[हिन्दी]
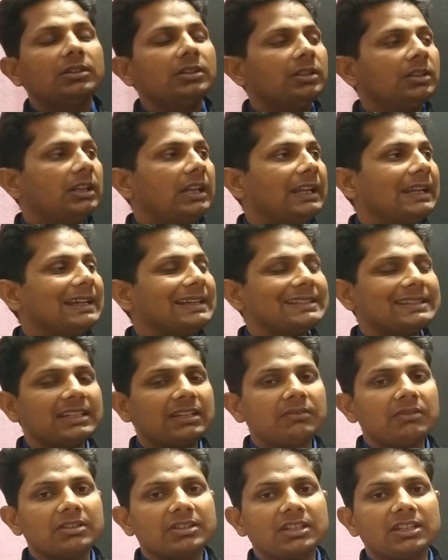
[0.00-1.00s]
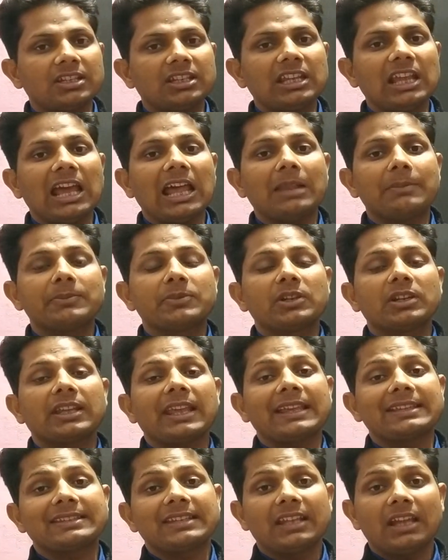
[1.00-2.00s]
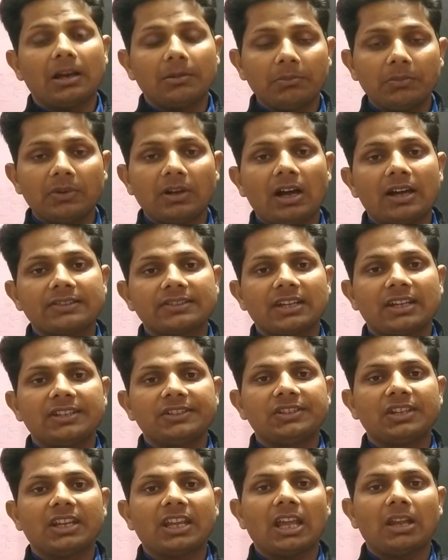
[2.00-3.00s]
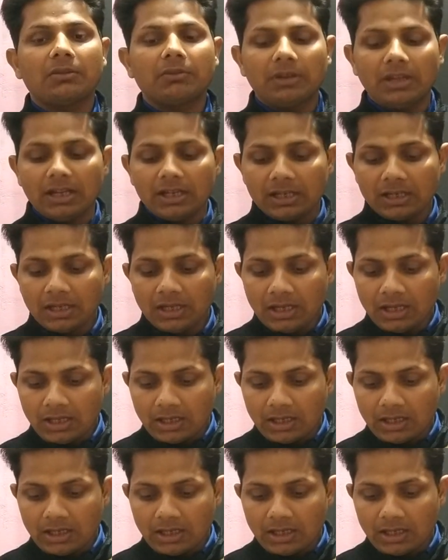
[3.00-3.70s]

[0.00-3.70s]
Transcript: नेनस इक्वेशन की हेल्प से कैसे हम आसानी से कैलकुलेट